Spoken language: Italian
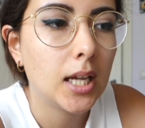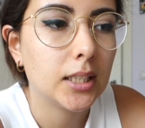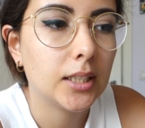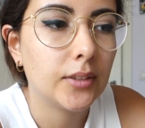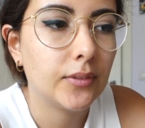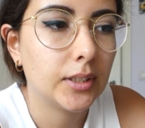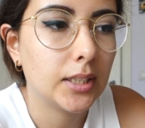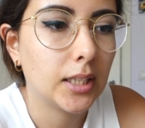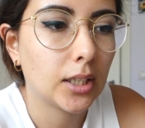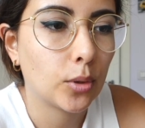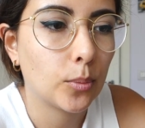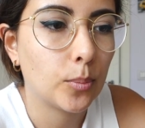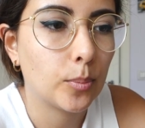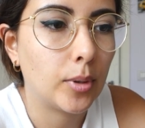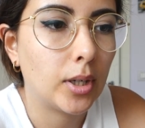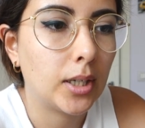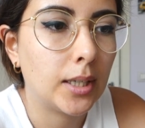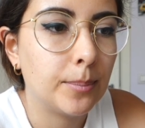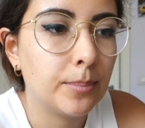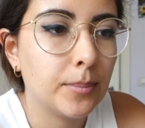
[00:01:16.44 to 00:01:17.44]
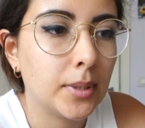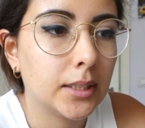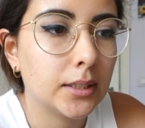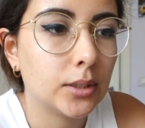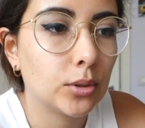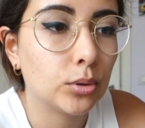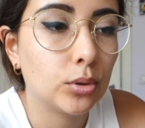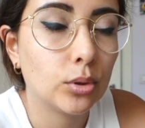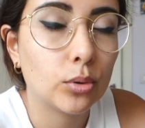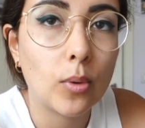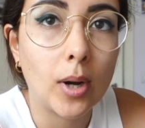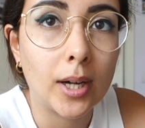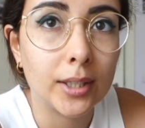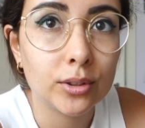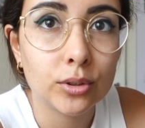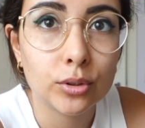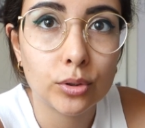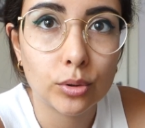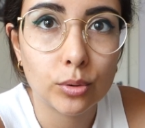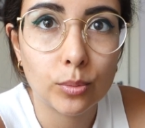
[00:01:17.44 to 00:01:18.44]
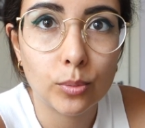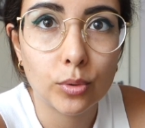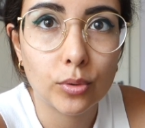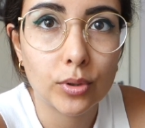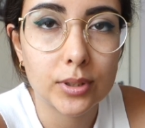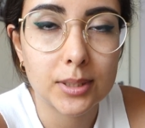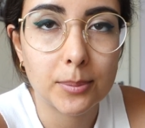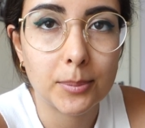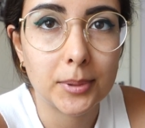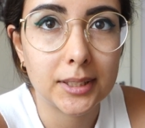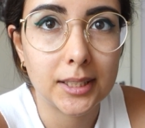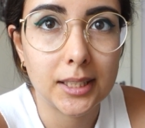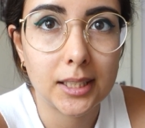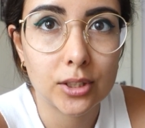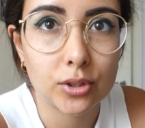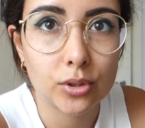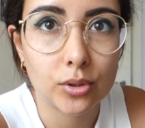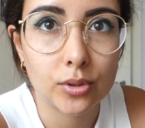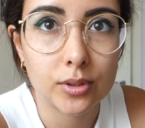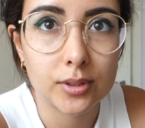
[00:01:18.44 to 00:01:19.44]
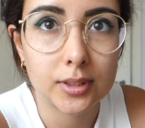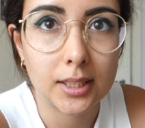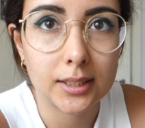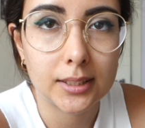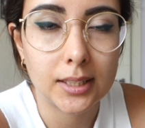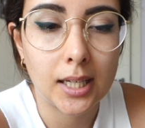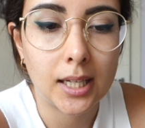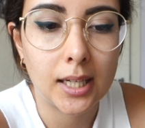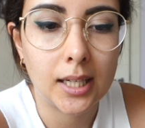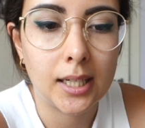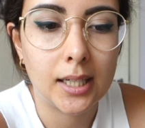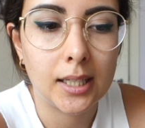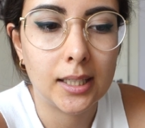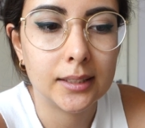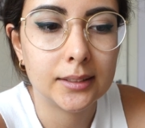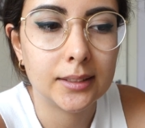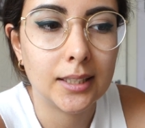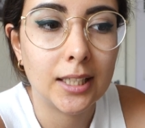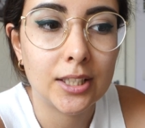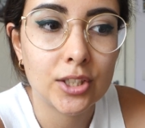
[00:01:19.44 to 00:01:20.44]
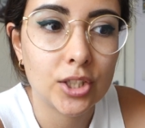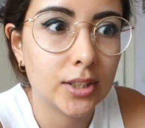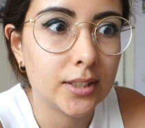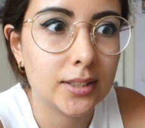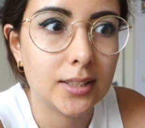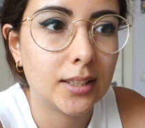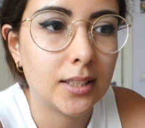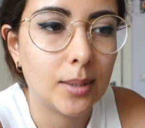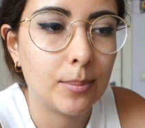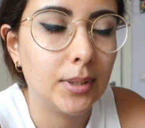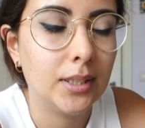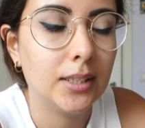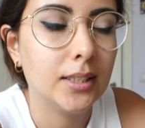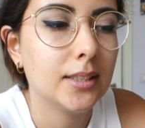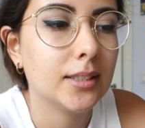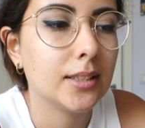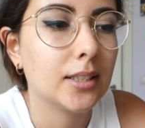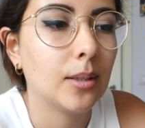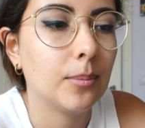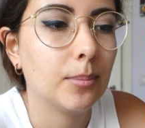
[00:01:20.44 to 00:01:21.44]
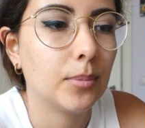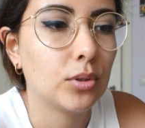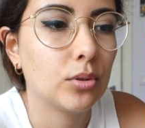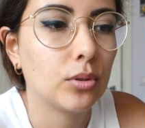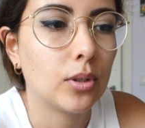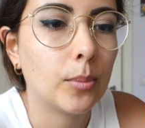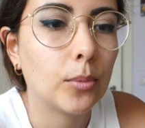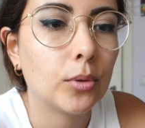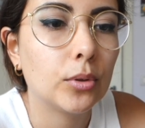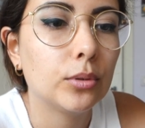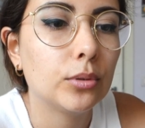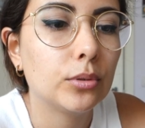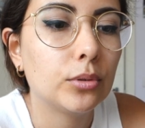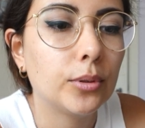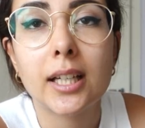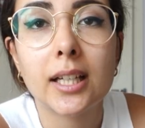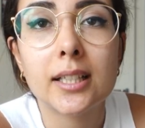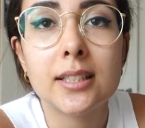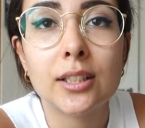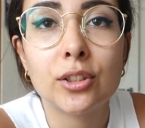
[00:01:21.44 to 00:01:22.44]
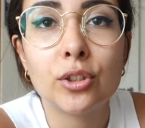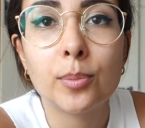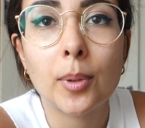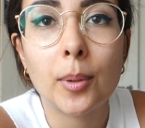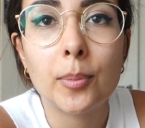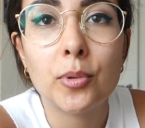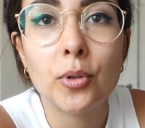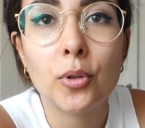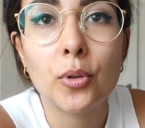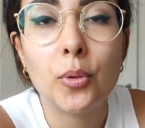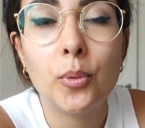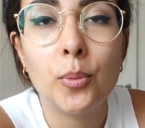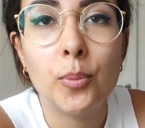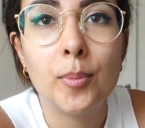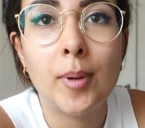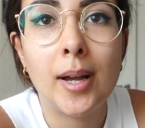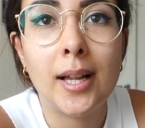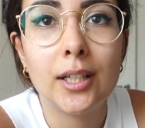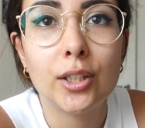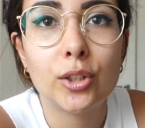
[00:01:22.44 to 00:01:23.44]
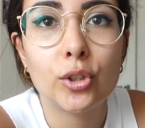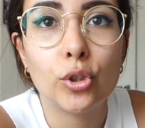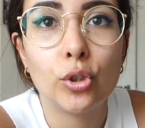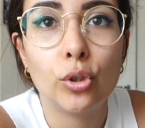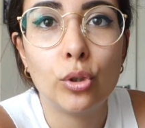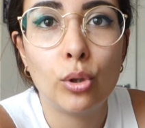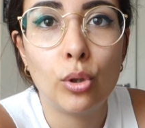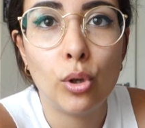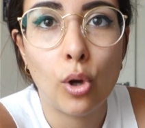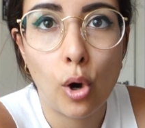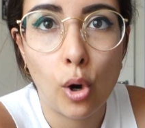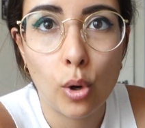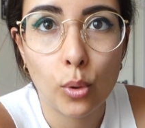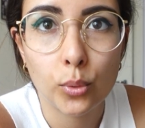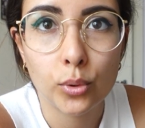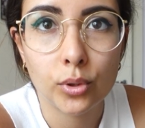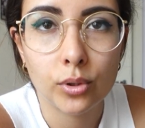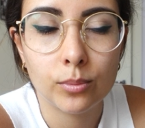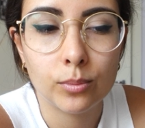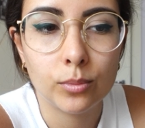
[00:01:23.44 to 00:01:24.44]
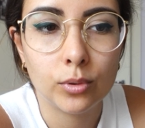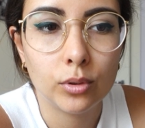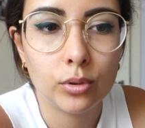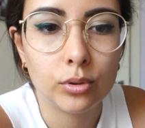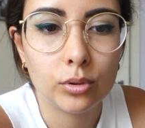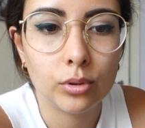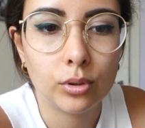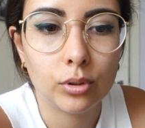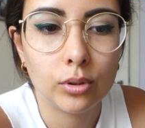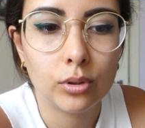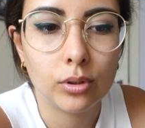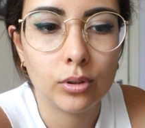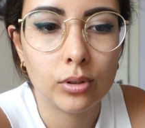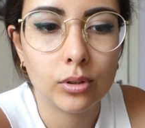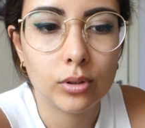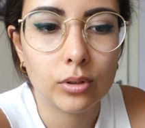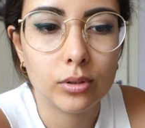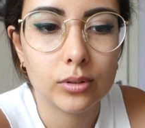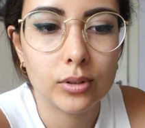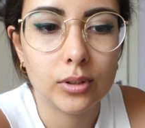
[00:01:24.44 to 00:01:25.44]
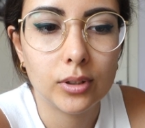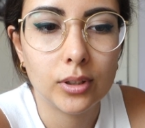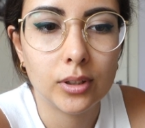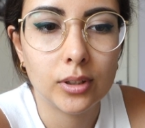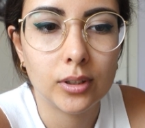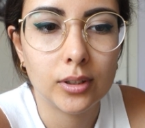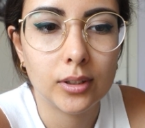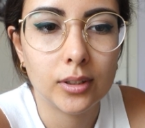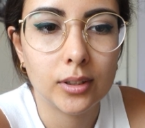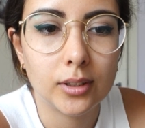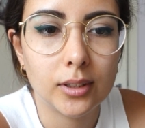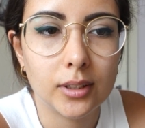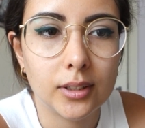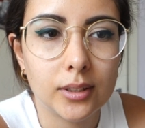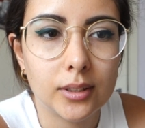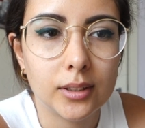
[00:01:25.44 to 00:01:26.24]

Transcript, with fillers: di vedere un po' l'ambiente e tutto quanto comunque stamattina sono stata nell'agenzia ed è bellissima, mi è piaciuta molto perché è stato proprio un bel colloquio molto eh,